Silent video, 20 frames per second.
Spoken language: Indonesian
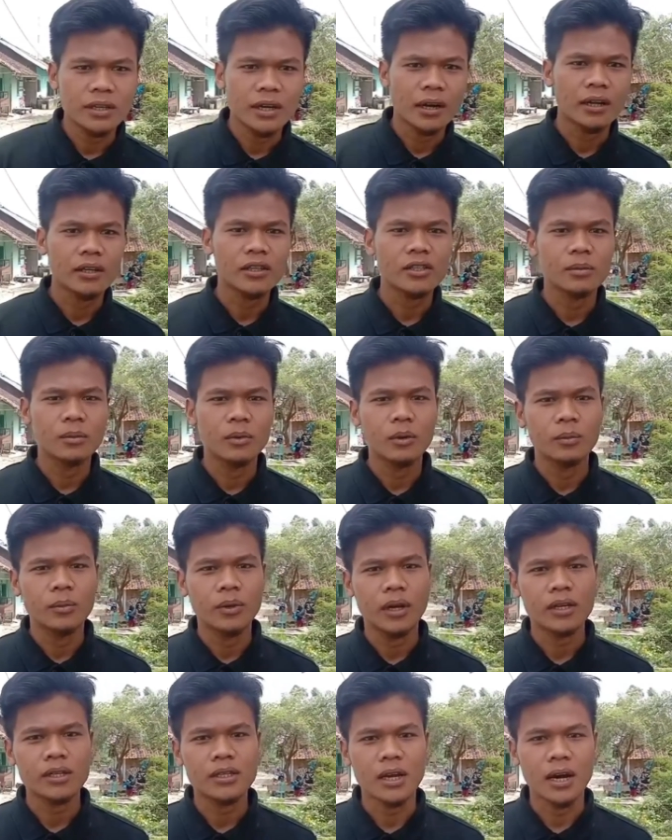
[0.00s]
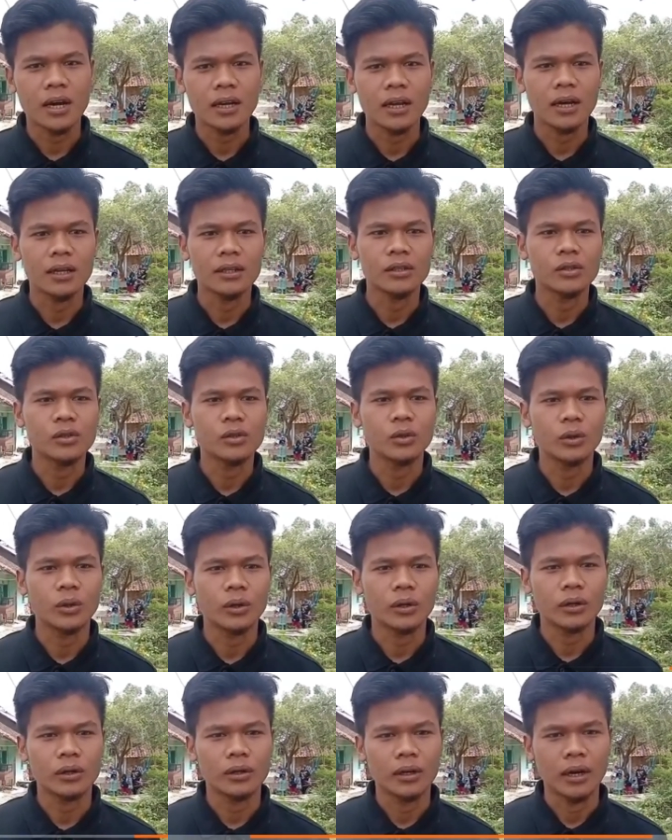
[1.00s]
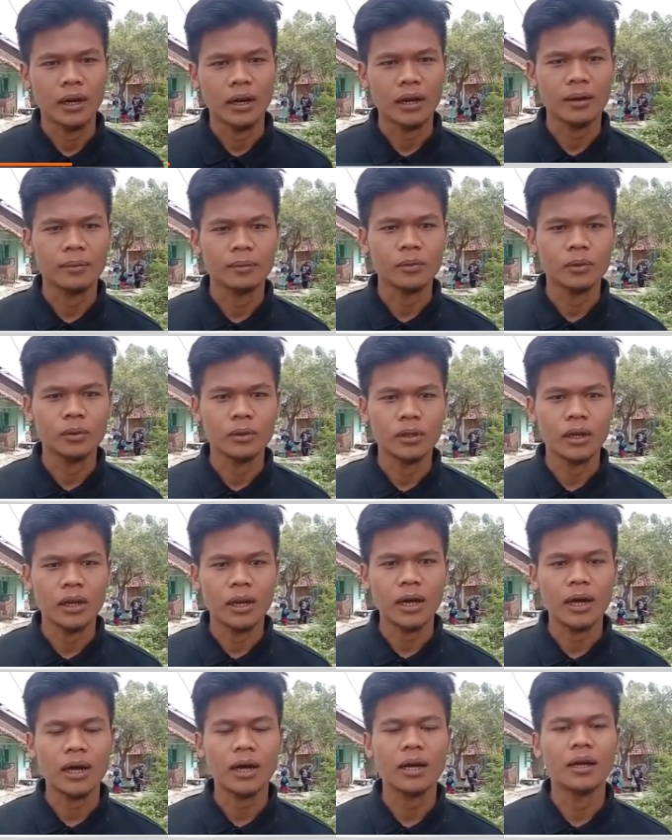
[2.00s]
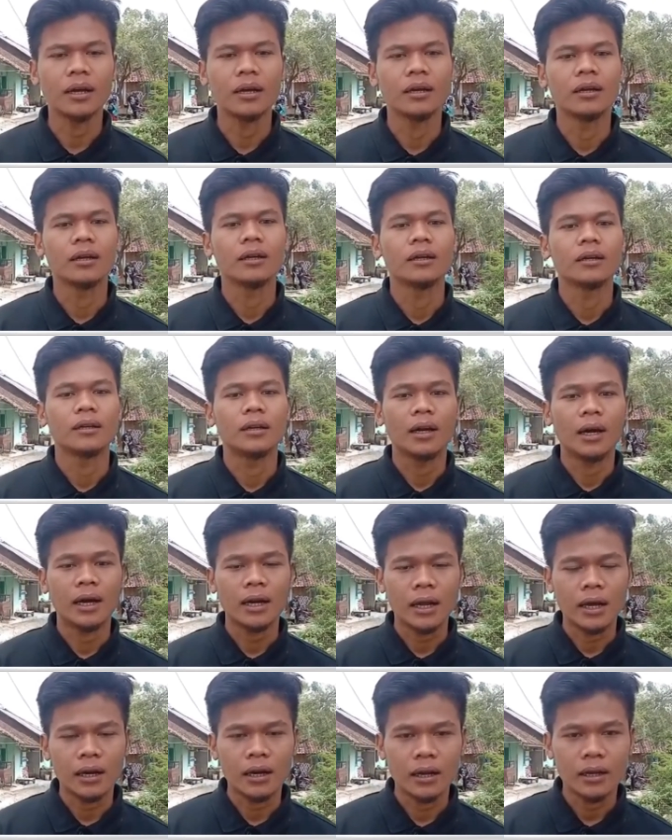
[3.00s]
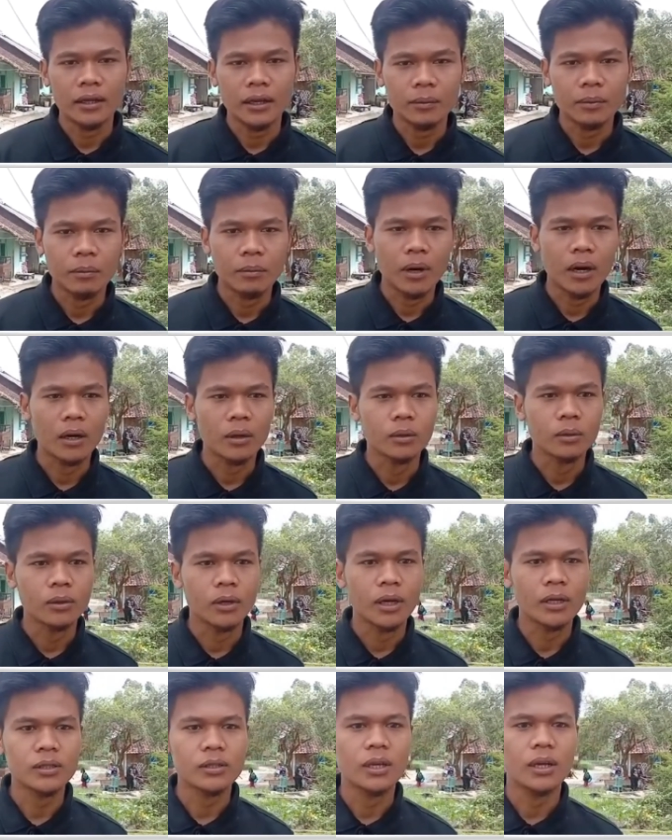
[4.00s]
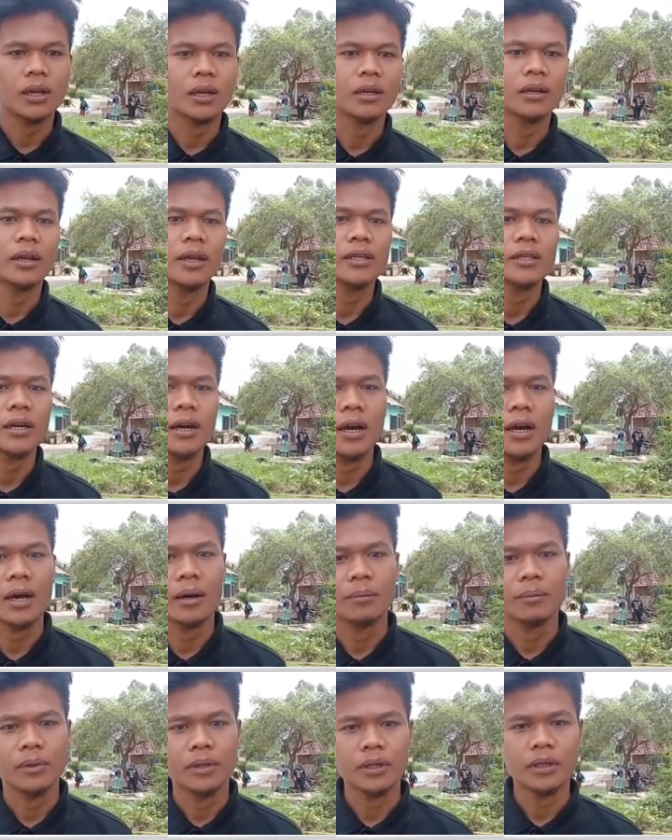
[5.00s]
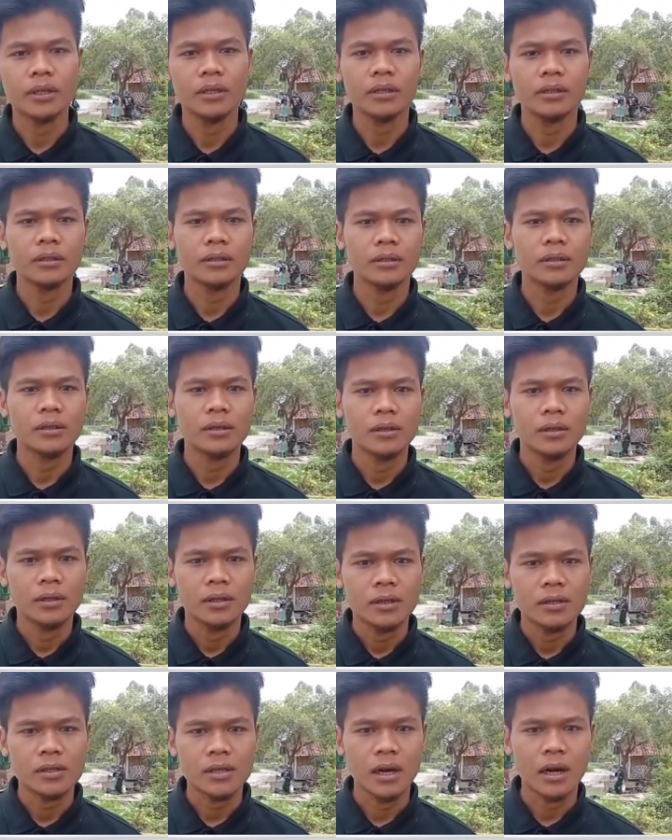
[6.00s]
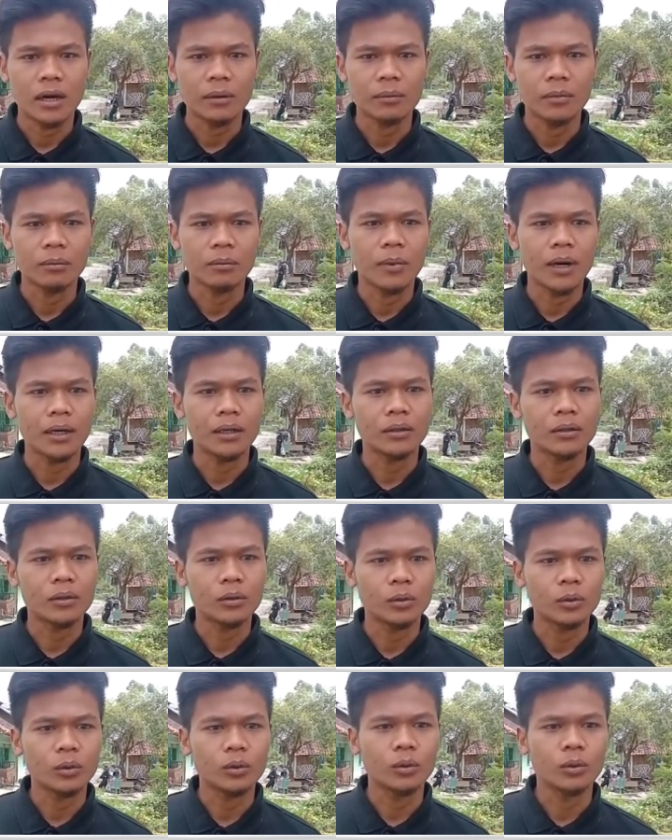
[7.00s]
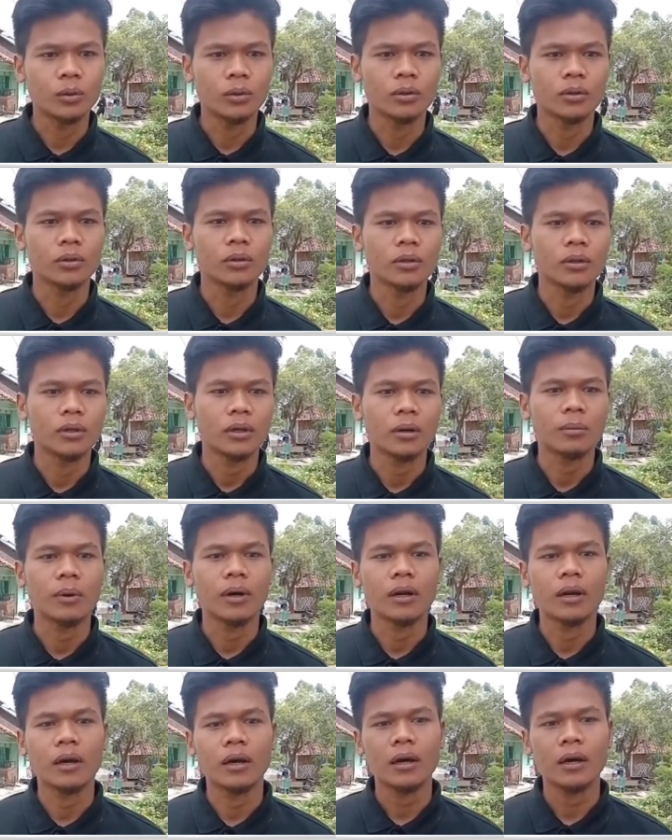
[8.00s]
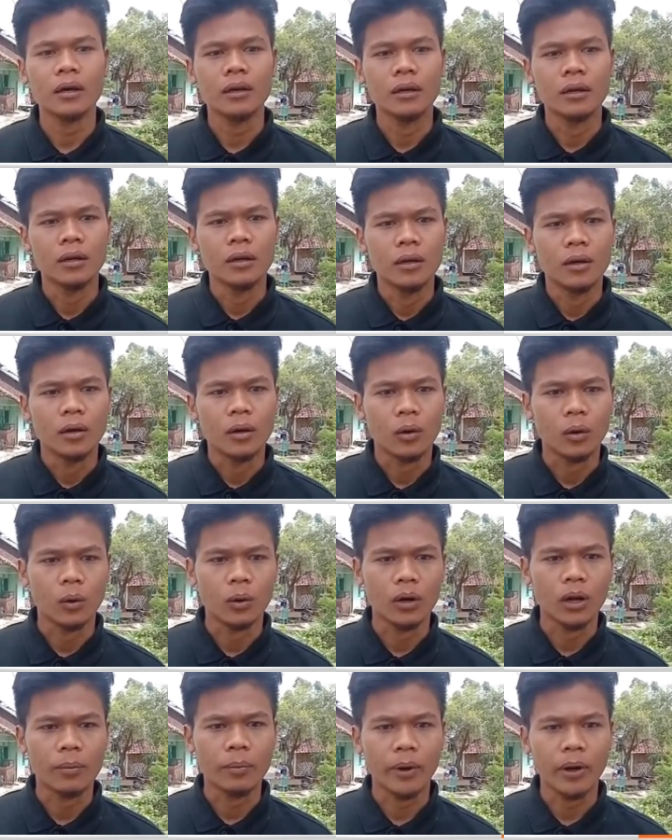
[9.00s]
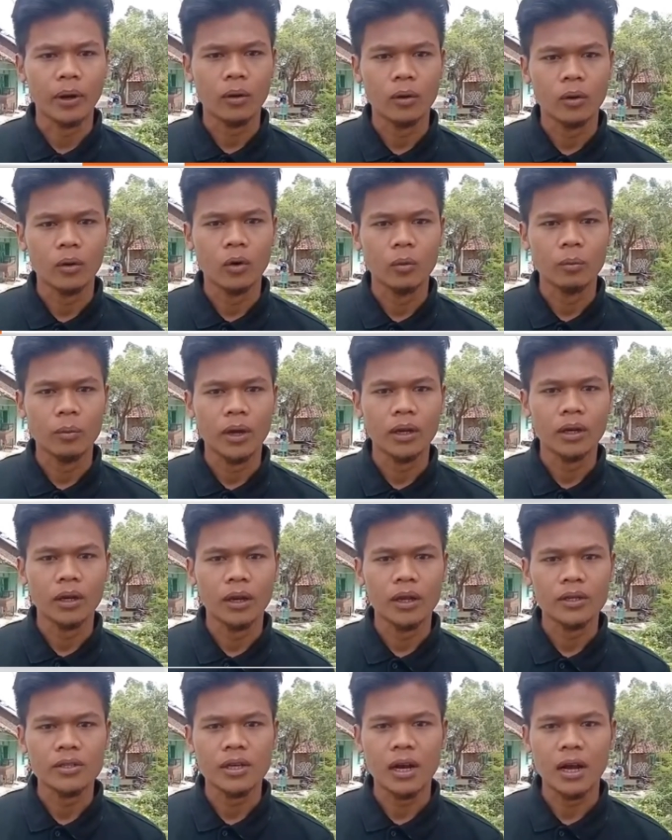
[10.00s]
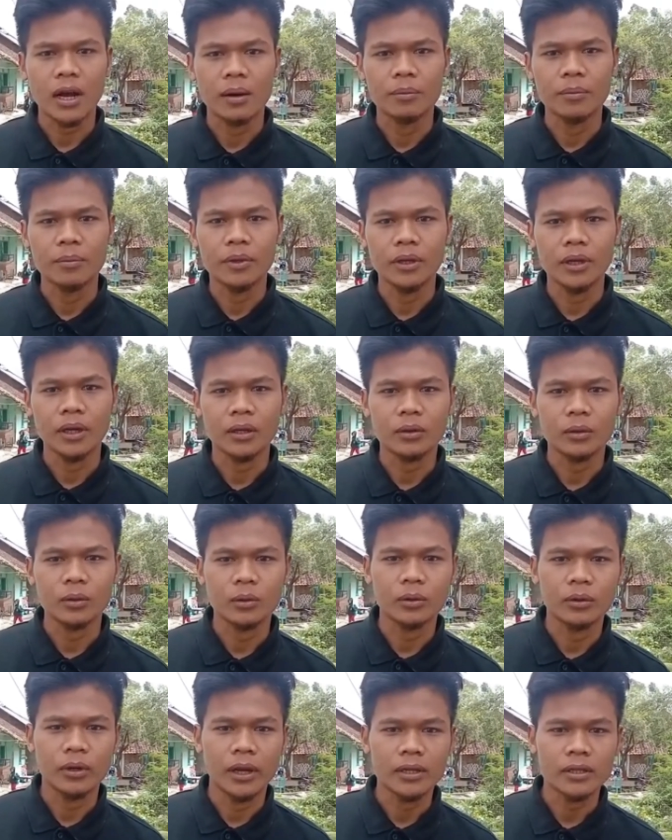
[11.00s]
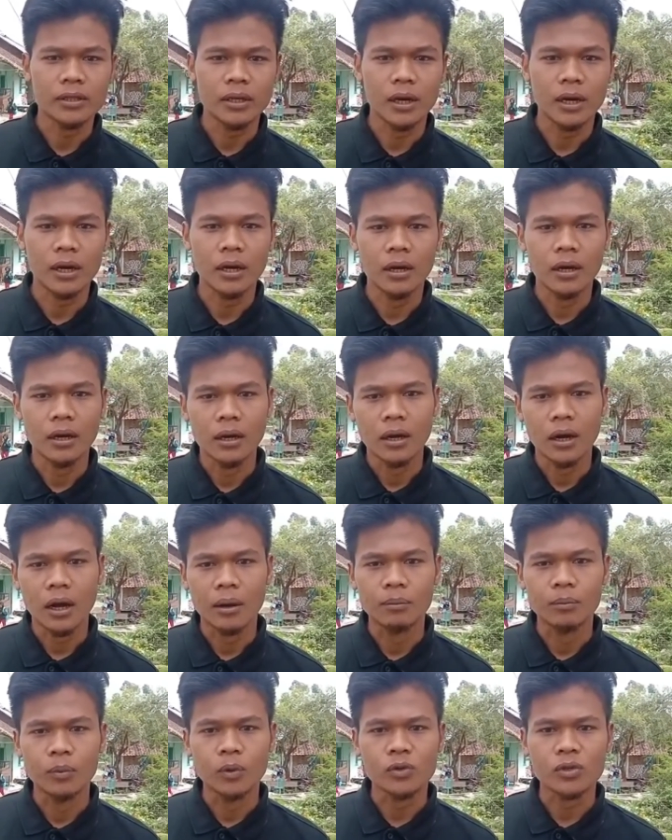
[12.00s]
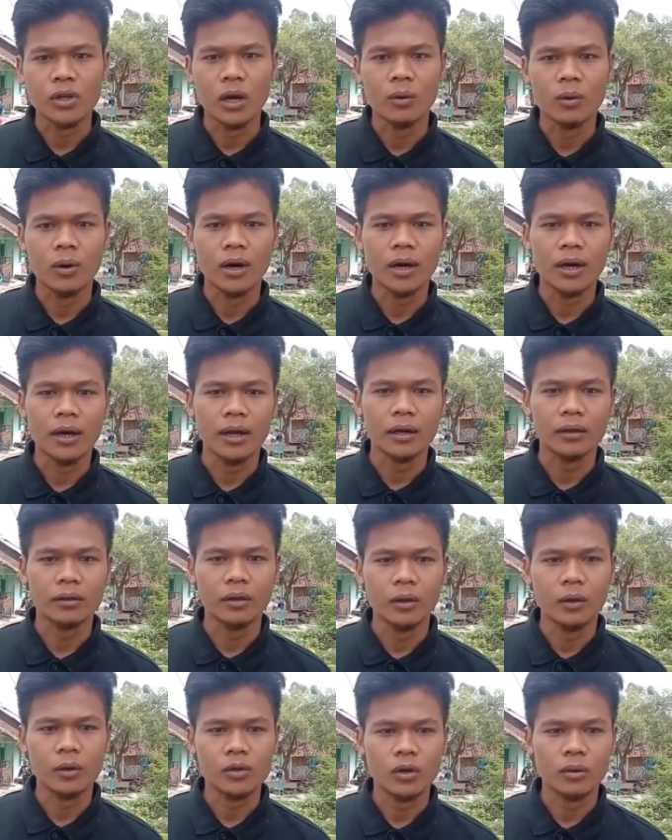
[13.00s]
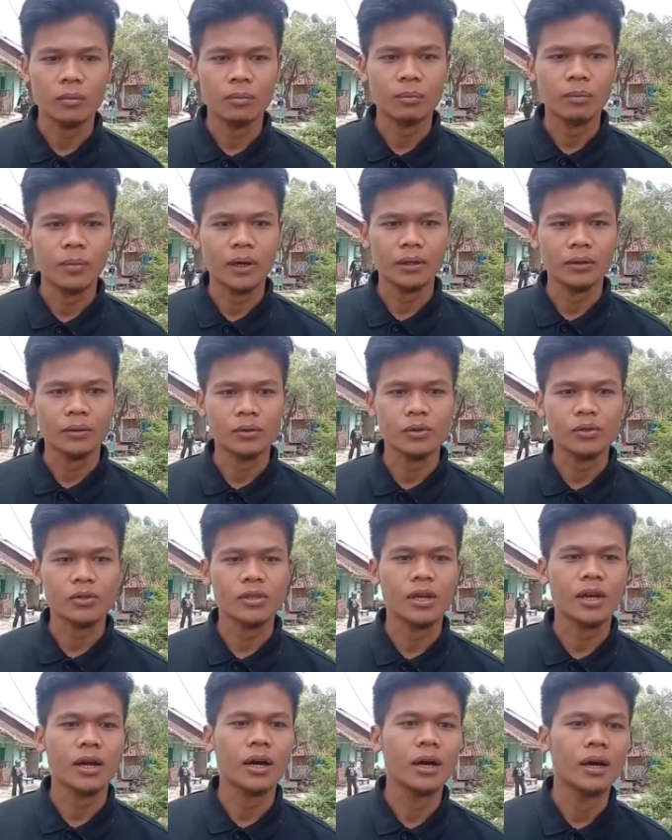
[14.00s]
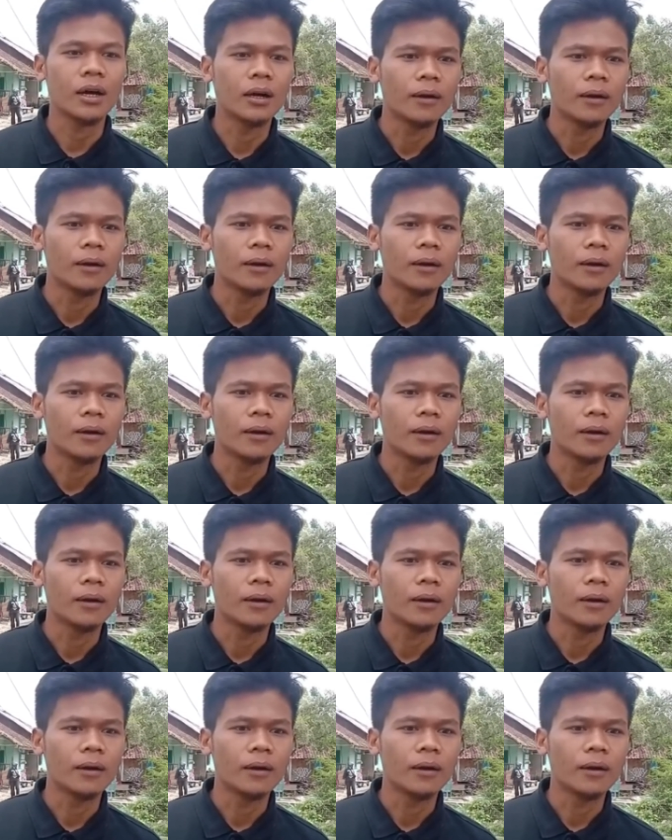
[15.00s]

Jalan sebelumnya sangat hancur. Alhamdulillah dengan adanya pembangunan jalan desa kami sangat membantu pada roda perekonomian di desa kami yaitu desa Kampung Sawah RT 04 khususnya.